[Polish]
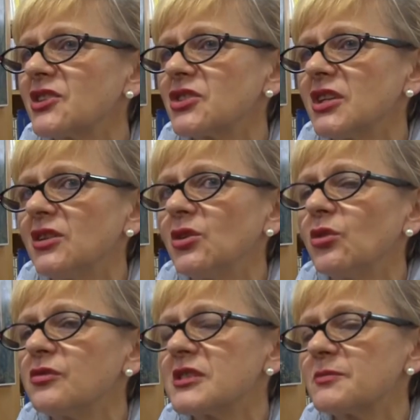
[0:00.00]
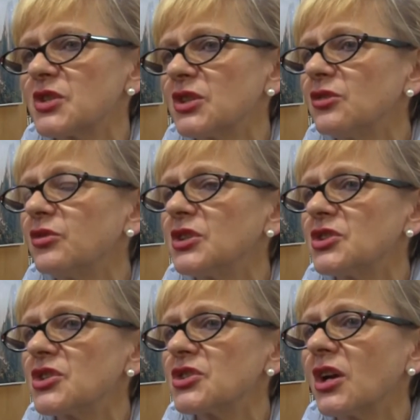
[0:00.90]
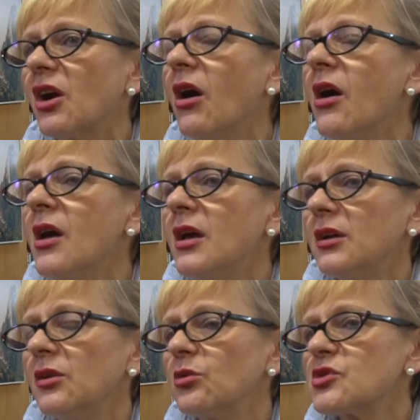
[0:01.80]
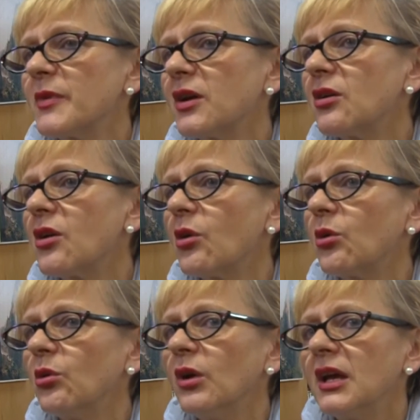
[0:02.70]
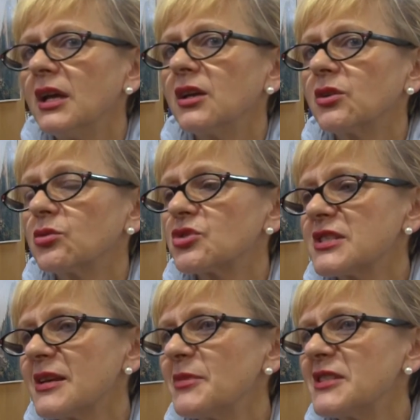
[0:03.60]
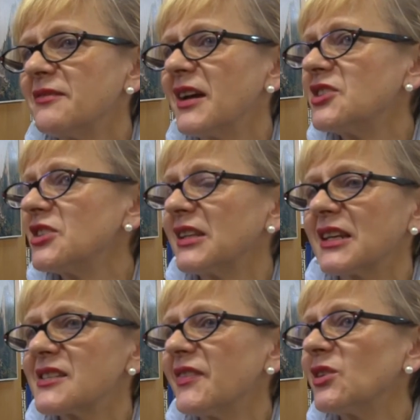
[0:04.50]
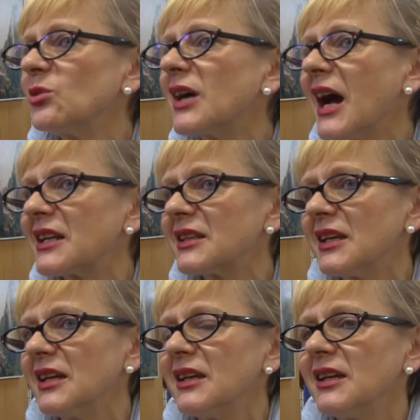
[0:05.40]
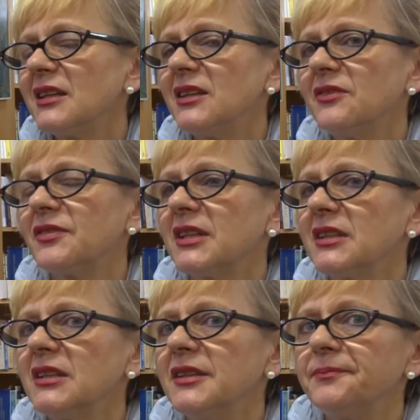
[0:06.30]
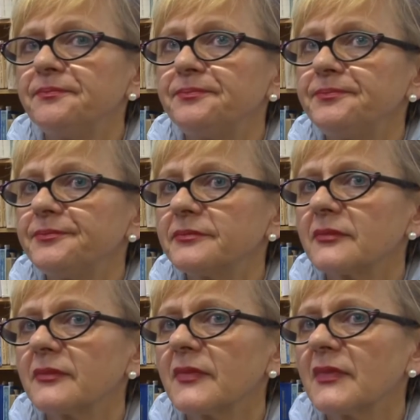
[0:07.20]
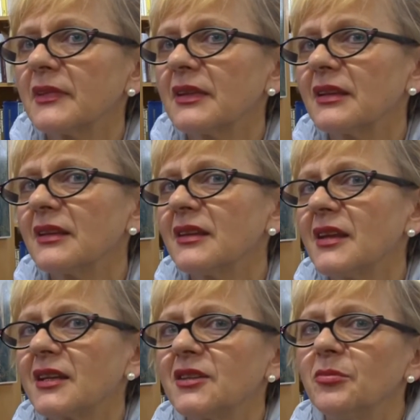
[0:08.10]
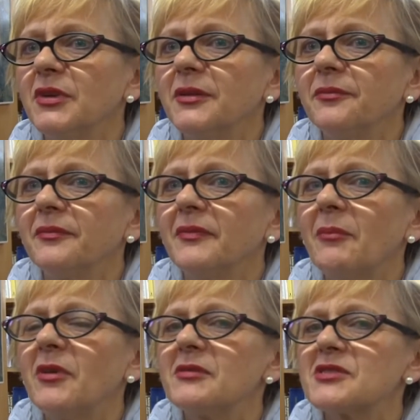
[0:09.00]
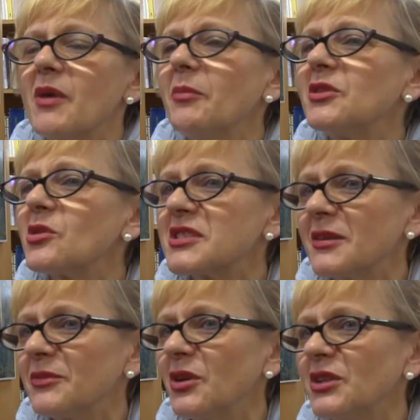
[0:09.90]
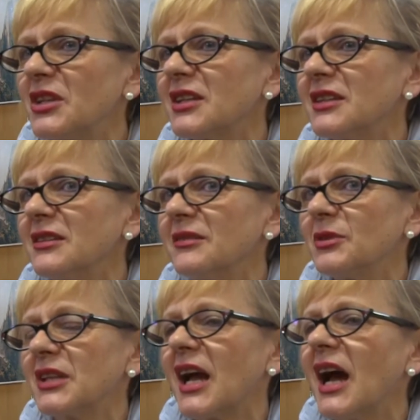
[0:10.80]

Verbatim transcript: czytelników sprzed 2008 roku, którzy zapisywali się na tak zwaną kartę i wtedy mm, jak gdyby mamy słaby dostęp do nich, bo tak